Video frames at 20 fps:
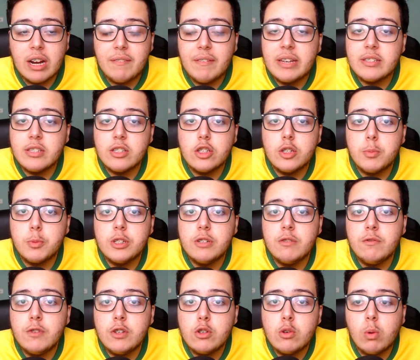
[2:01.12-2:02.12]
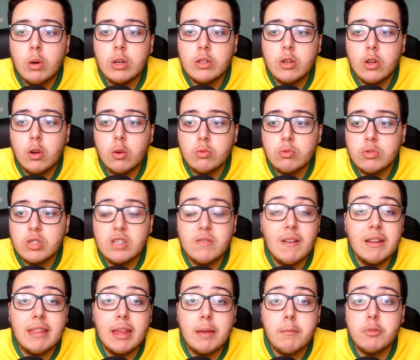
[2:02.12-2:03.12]
vou gravar esse tipo de vídeo quando eu não
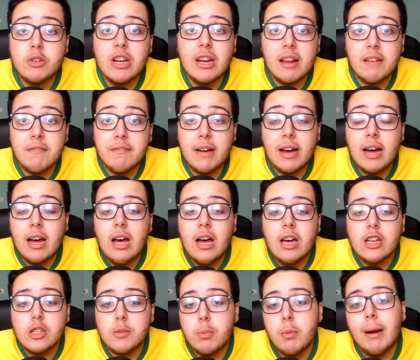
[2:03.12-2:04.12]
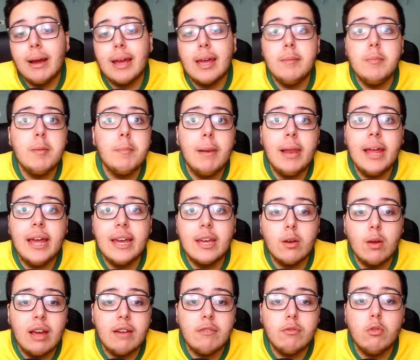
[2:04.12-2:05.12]
tiver tempo de gravar, tipo uma gameplay,
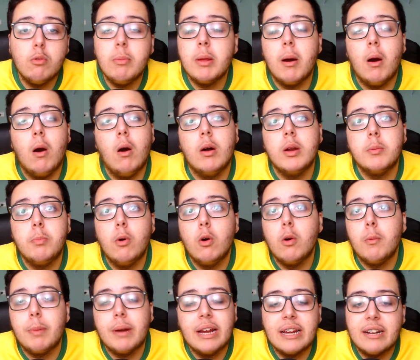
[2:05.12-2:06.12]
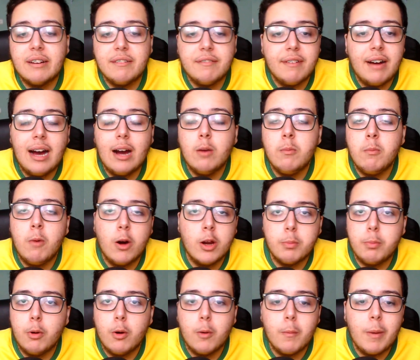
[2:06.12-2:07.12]
que eu levo uma hora e pouco para gravar, uma
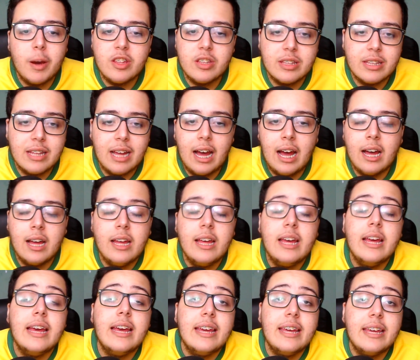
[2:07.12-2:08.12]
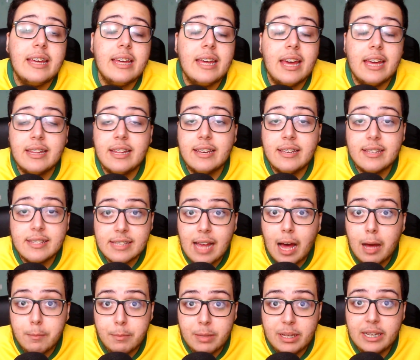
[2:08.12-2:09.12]
hora e pouco para editar e
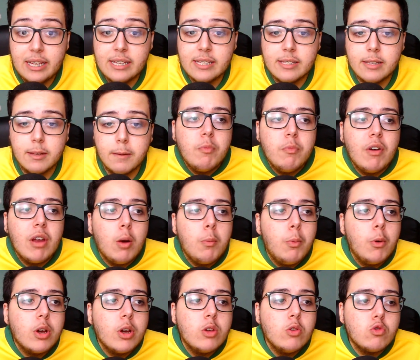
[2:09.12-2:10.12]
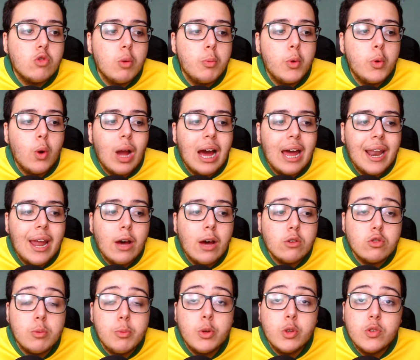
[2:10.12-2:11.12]
renderizar, beleza? Vamos falar um pouquinho sobre o
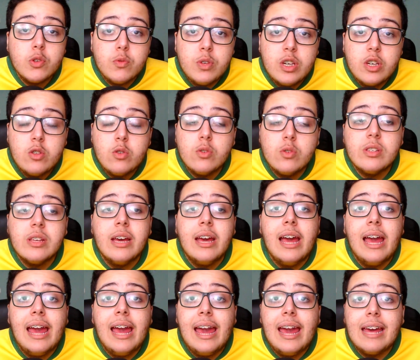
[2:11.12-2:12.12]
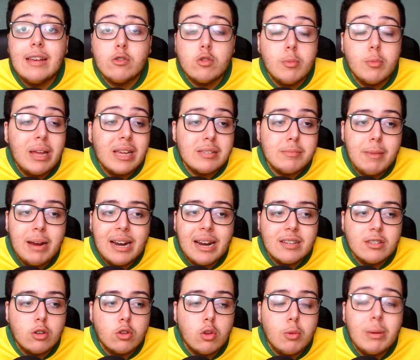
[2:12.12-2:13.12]
canal, sobre os vídeos, é, sobre as
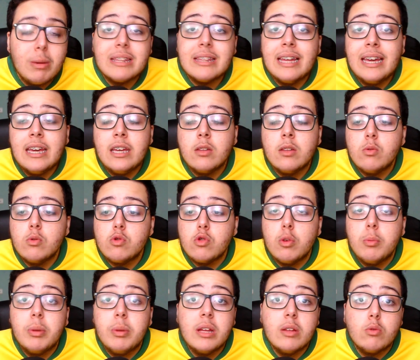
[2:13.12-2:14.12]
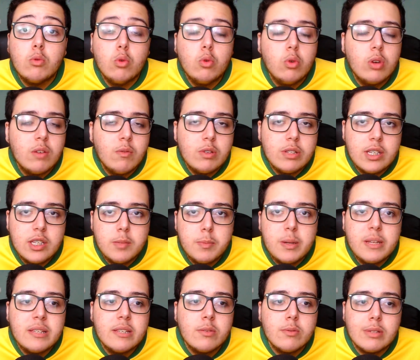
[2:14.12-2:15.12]
marcas que eu tô batendo, sobre tudo o que
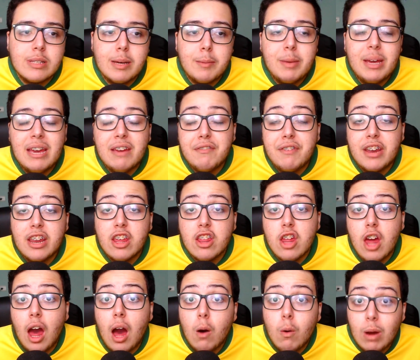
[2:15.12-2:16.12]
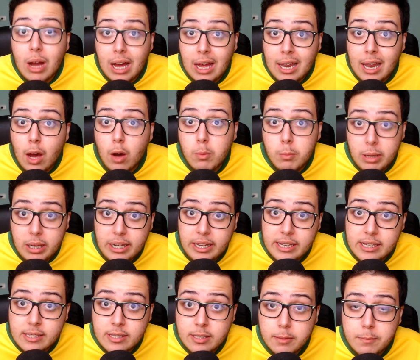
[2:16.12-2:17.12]
vocês precisam saber referente ao canal,
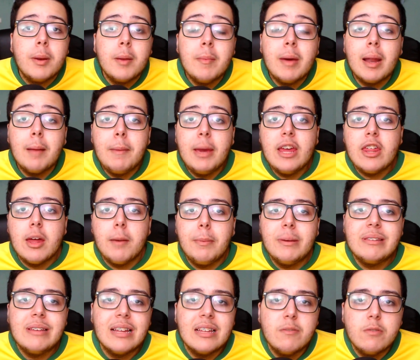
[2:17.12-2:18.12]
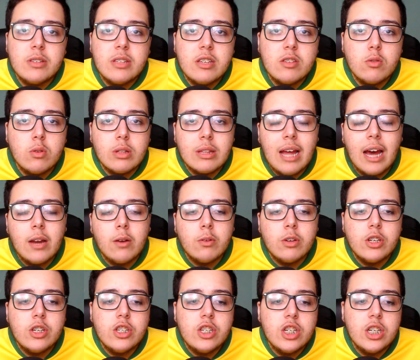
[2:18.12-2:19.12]
beleza? Primeiramente, rapaziada, vocês
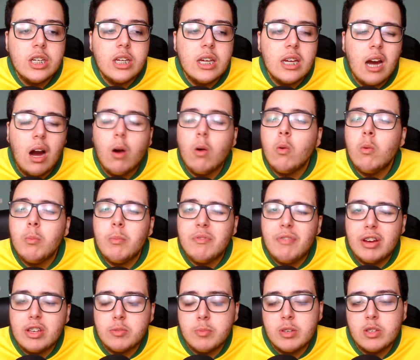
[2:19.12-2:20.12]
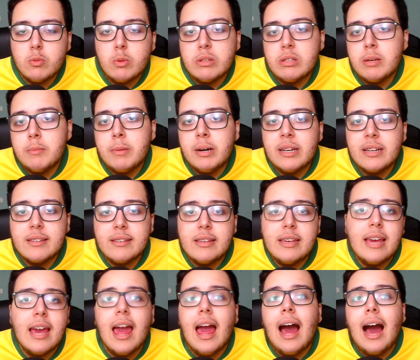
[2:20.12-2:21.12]
notaram que de algum, faz umas duas semanas
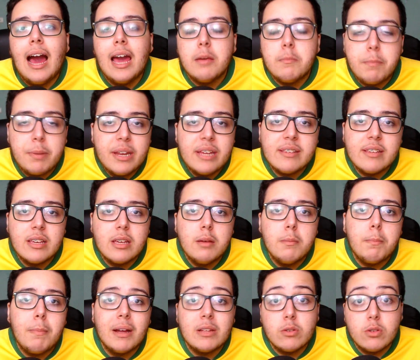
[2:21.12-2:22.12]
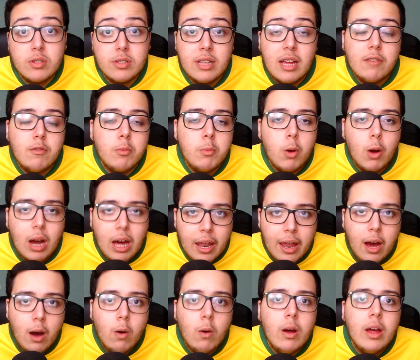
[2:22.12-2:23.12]
que a empresa que patrocinava o meu
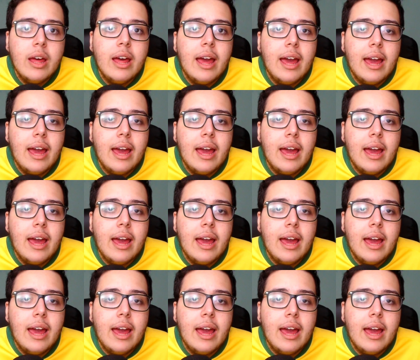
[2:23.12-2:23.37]
canal,